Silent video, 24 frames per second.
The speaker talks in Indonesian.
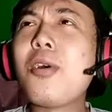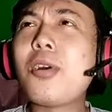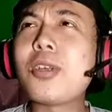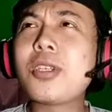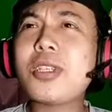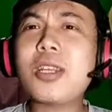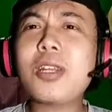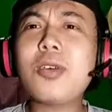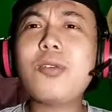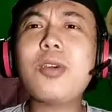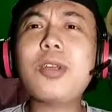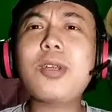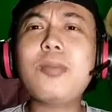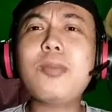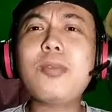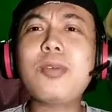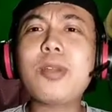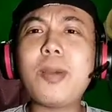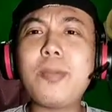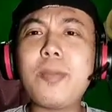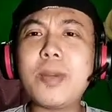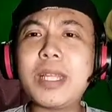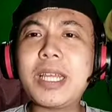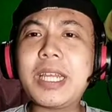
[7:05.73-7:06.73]
Kalau sekarang gue
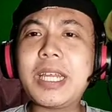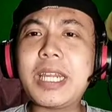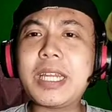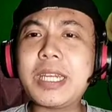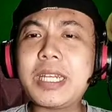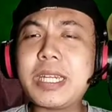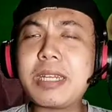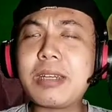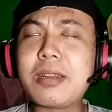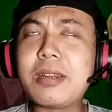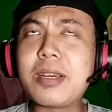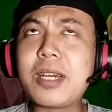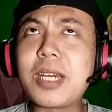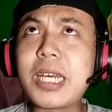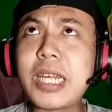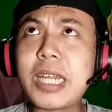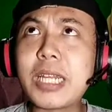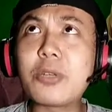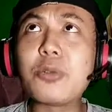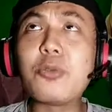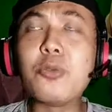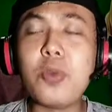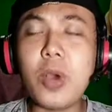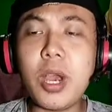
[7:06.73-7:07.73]
udah dapat grade eh,
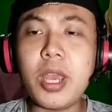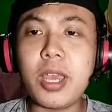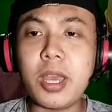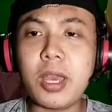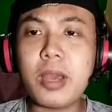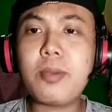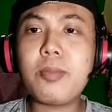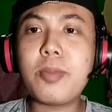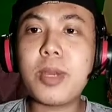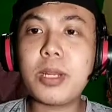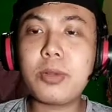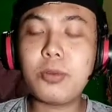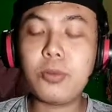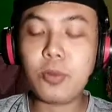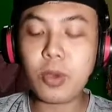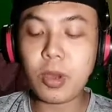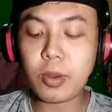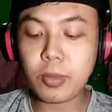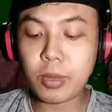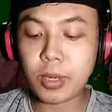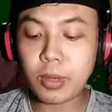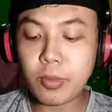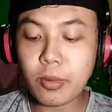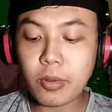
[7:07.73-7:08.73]
grade 2 ya, grade
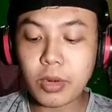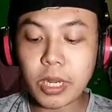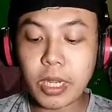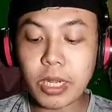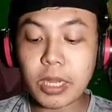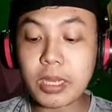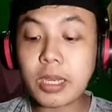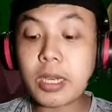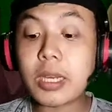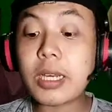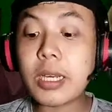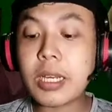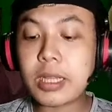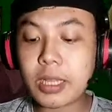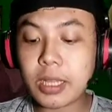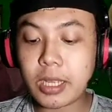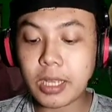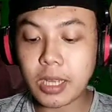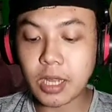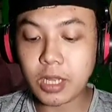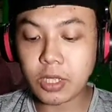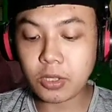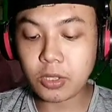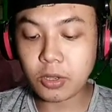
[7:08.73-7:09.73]
2. Ini mau naik ke
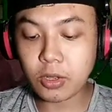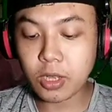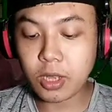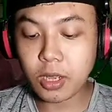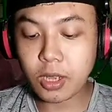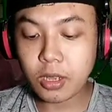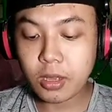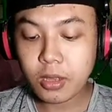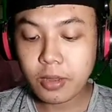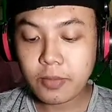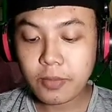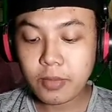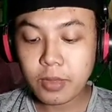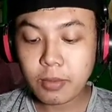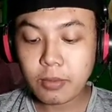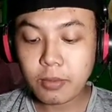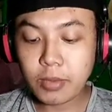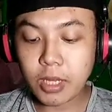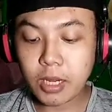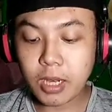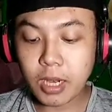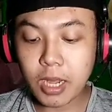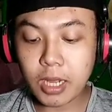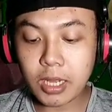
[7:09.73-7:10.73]
grade 3 coy ya.
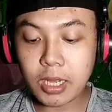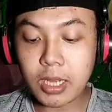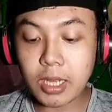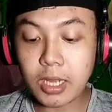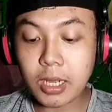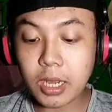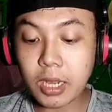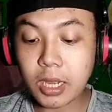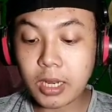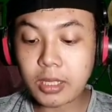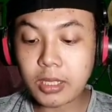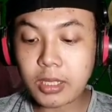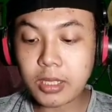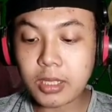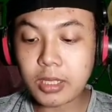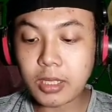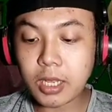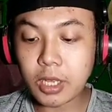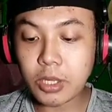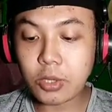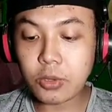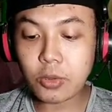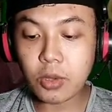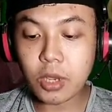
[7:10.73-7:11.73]
Bentar lagi akan
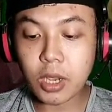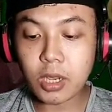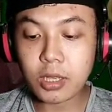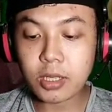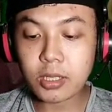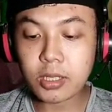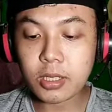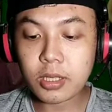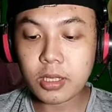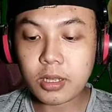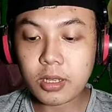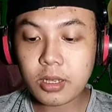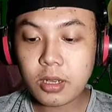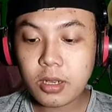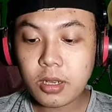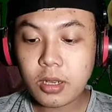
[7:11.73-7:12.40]
selesai juga sih.